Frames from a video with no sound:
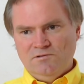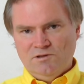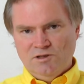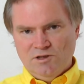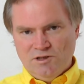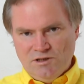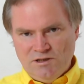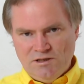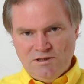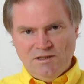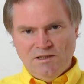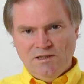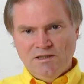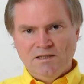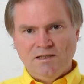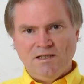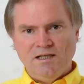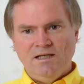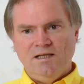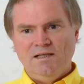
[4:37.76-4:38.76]
das
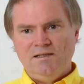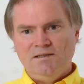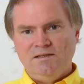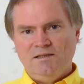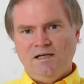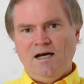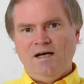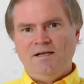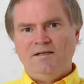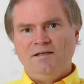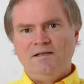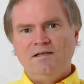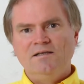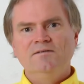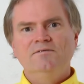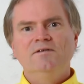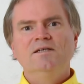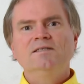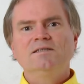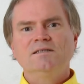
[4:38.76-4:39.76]
Ziel geht, eine
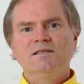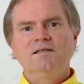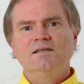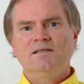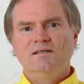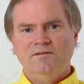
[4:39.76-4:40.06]
gewisse